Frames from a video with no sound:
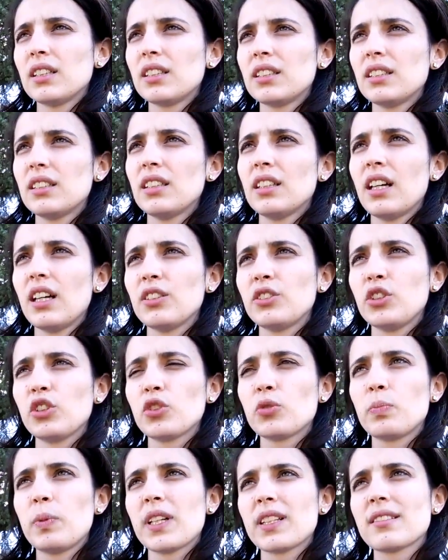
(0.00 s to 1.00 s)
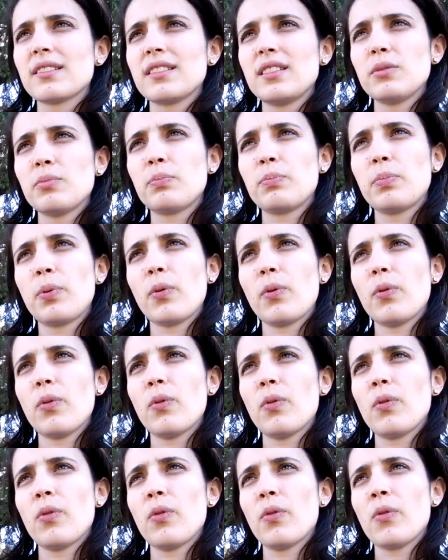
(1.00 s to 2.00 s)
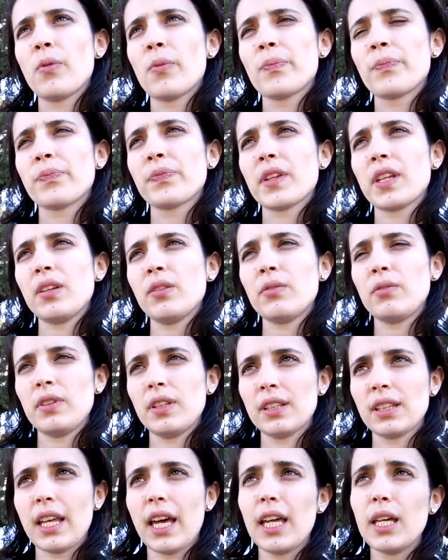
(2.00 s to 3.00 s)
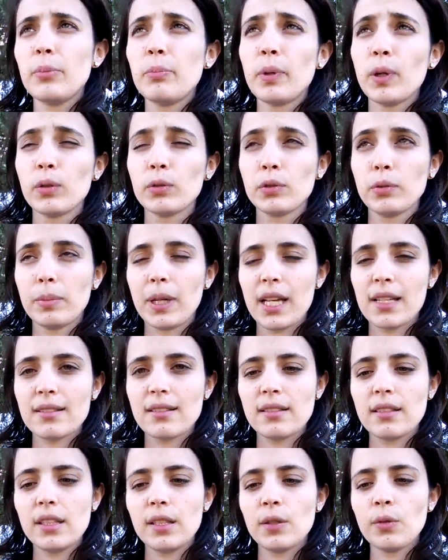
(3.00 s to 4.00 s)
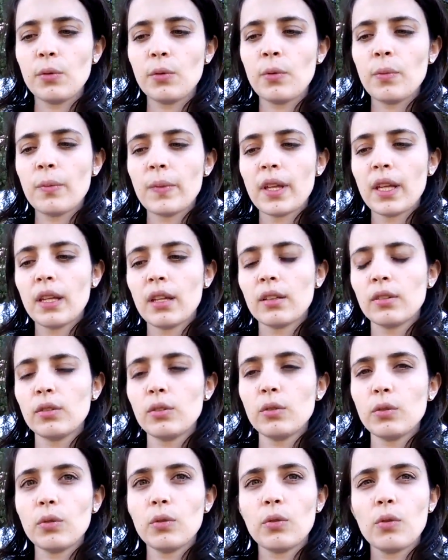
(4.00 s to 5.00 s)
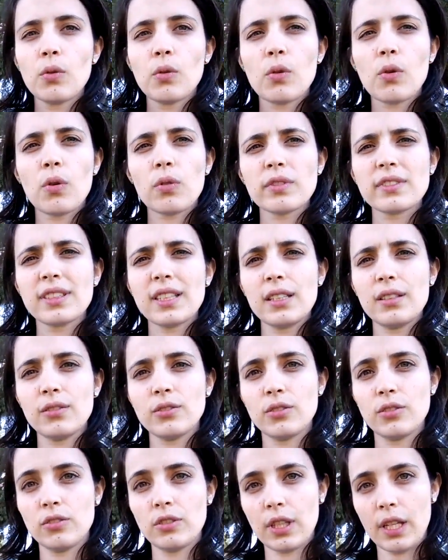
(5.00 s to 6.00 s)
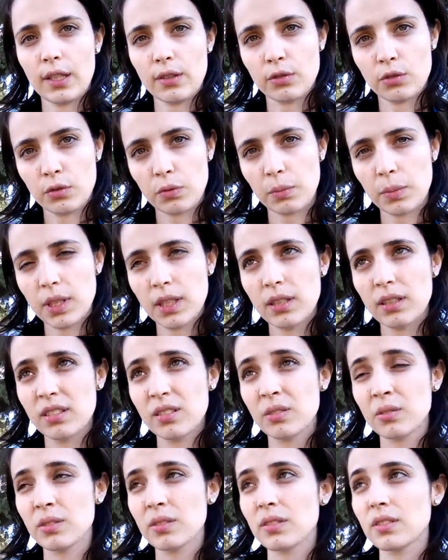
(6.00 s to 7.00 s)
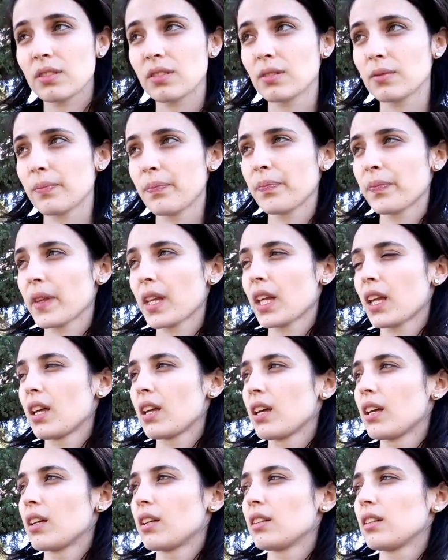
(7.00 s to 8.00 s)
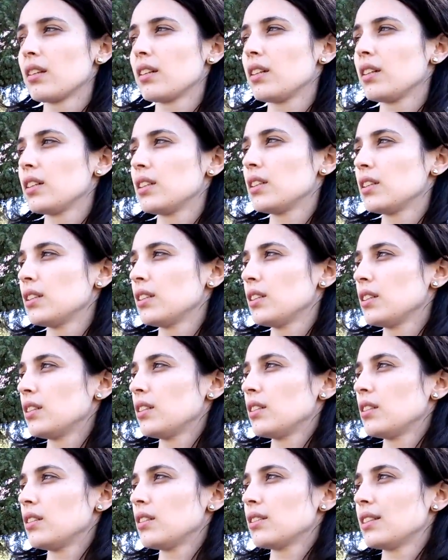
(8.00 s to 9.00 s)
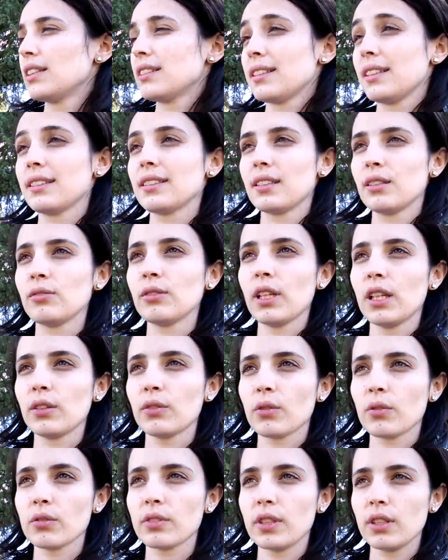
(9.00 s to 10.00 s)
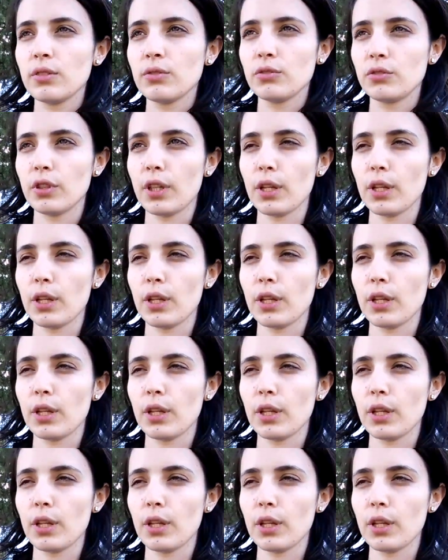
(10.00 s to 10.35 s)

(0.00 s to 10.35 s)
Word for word: Uh, a gente participou, enfim, da RPU do Brasil, do Conselho de Direitos Humanos, uh, da sessão né, do Conselho de